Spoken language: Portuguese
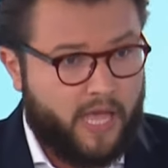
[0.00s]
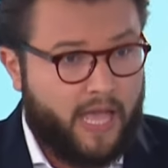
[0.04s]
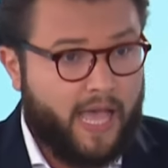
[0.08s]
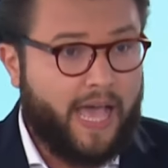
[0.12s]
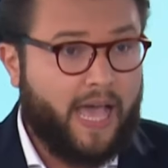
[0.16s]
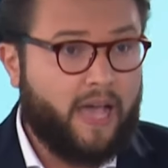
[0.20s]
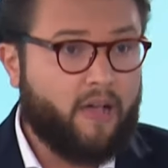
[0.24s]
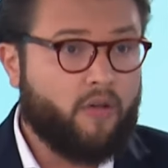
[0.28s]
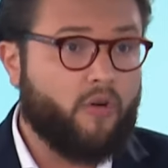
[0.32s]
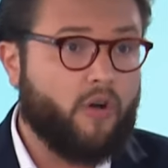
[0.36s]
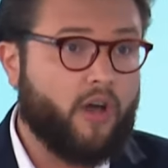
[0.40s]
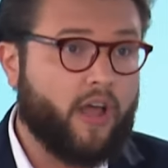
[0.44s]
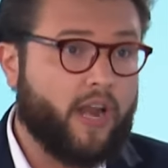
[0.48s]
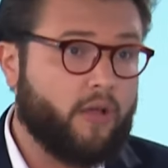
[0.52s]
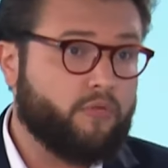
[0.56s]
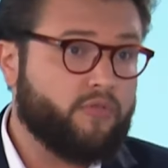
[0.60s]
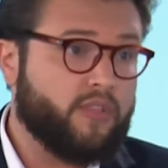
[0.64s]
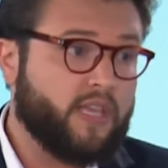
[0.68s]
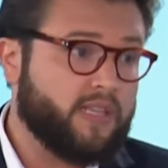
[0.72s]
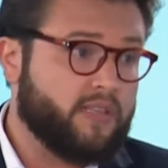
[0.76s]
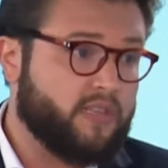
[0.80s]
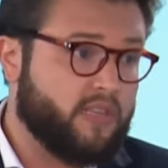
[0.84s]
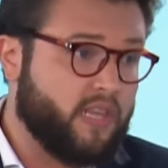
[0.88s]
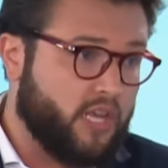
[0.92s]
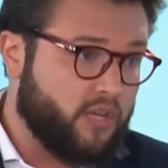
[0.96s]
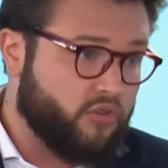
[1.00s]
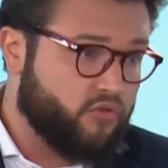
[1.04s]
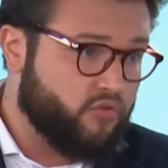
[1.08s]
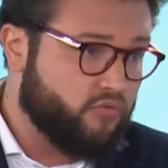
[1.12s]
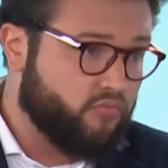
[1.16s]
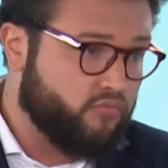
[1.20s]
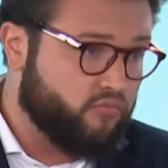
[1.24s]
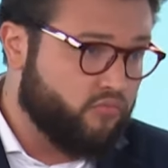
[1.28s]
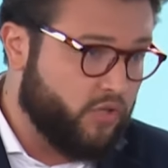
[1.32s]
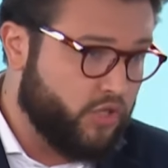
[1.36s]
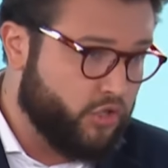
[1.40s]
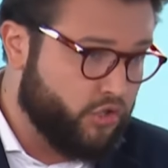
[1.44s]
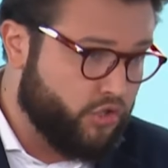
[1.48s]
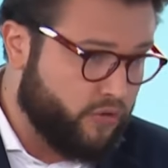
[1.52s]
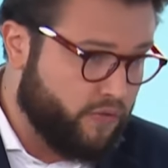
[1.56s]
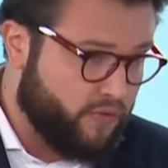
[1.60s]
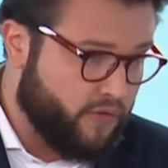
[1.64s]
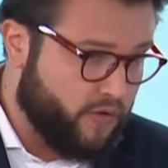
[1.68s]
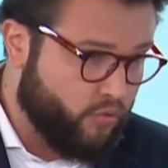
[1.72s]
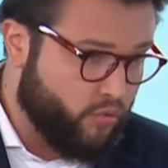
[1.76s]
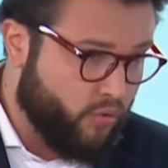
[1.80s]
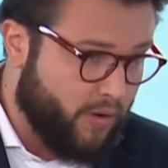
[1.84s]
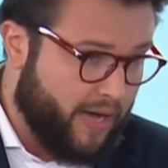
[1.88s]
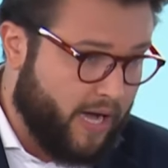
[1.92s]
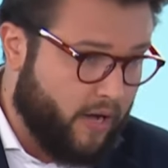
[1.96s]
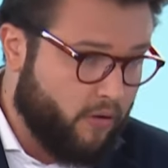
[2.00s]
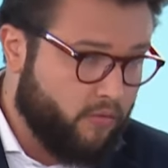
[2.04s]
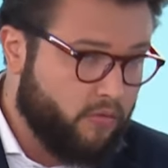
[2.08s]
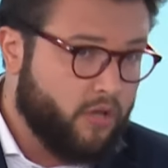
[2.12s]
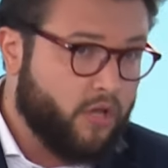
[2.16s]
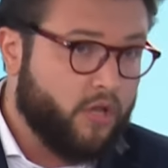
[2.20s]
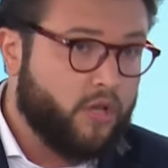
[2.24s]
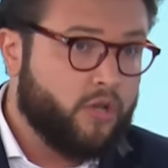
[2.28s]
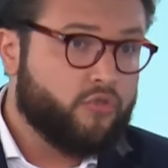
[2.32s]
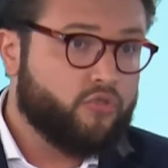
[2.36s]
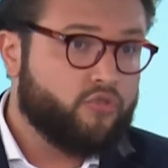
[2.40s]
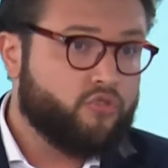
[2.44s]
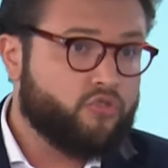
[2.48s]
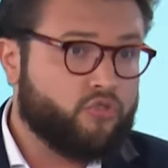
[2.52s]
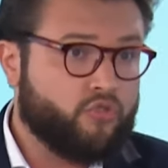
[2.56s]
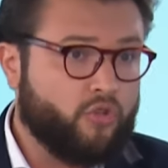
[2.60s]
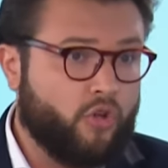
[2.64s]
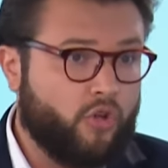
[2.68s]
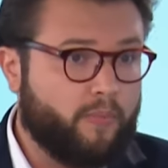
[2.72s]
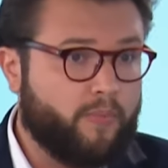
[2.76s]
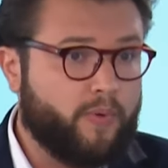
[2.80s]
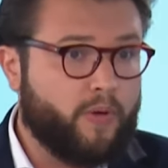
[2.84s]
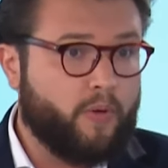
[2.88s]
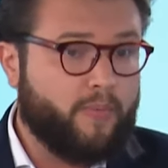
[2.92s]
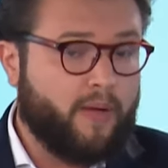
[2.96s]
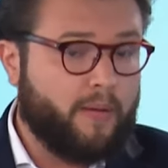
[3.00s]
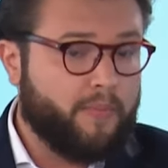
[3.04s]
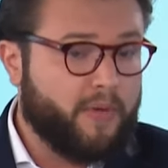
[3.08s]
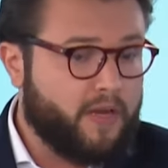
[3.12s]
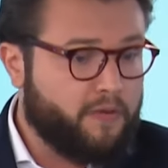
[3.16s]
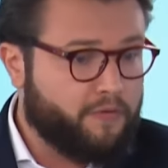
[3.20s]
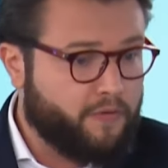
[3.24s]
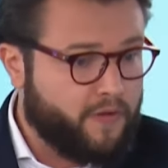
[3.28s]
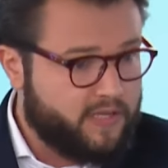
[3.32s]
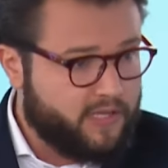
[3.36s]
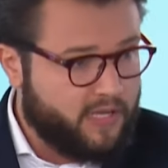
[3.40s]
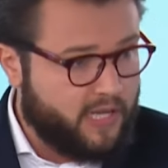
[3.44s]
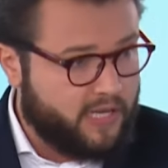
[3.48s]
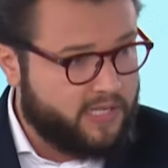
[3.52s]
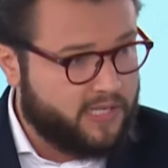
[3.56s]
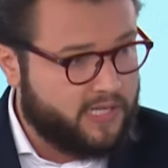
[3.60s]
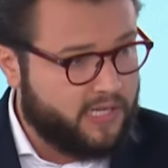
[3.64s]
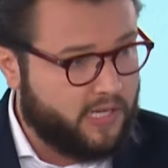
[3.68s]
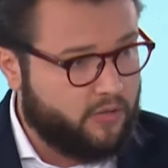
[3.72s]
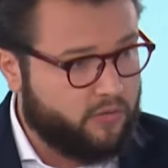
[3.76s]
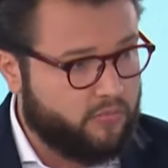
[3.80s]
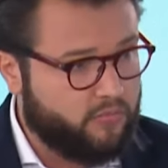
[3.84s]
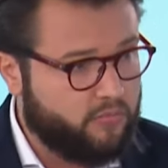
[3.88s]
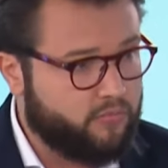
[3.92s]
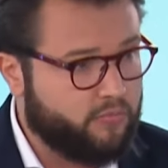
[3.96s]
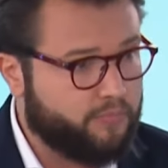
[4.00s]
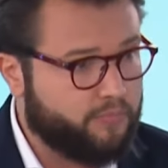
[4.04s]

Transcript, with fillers: Agora é o desejo individual sobre uma manifestação